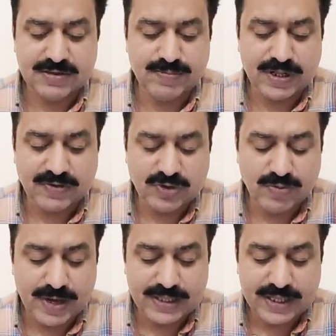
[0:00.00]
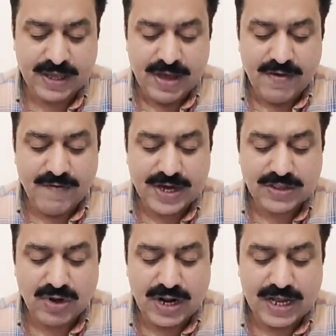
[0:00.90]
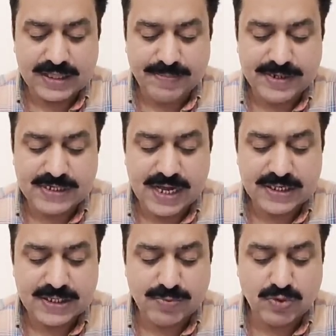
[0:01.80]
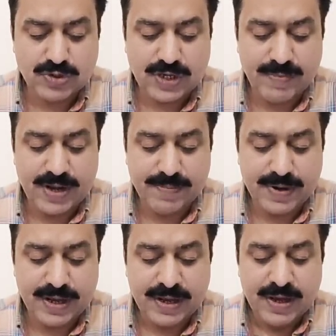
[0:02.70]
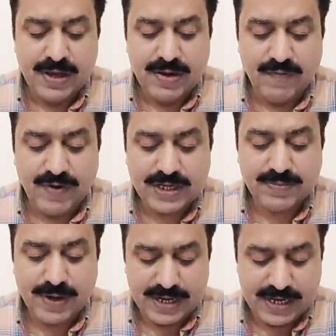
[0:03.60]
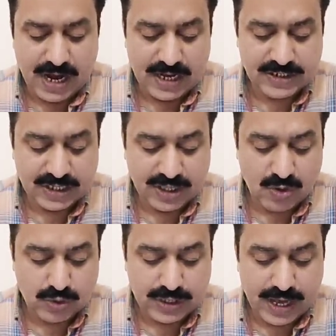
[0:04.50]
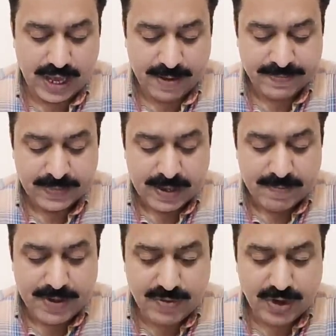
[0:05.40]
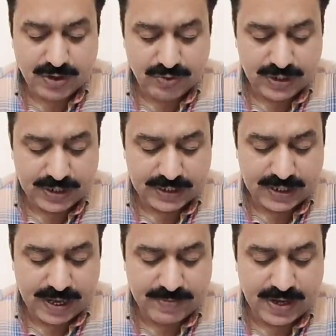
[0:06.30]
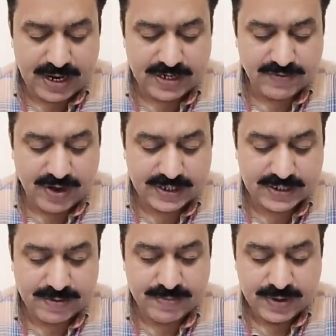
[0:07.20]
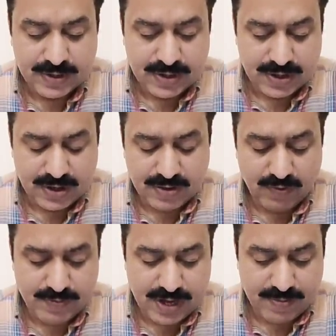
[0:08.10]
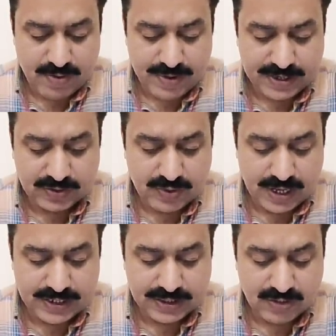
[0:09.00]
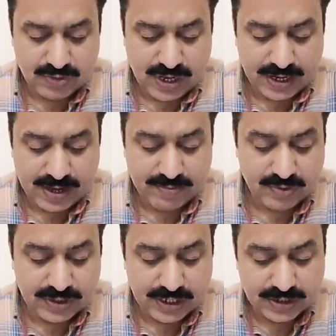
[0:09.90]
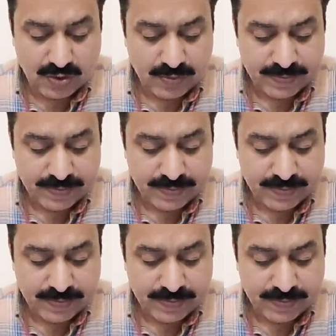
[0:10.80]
पर तोज्जो मत दें वक्त और हालात अपनी जगह सब खुद सामने अपने वक्त पर ही आ जाता होता है फिर वो एक ट्वीट करते हैं मियाँ अली अशफाक साहब वो भी आपको पढ़ के सुना देता हूँ ताकि आपको अंदाज़ा हो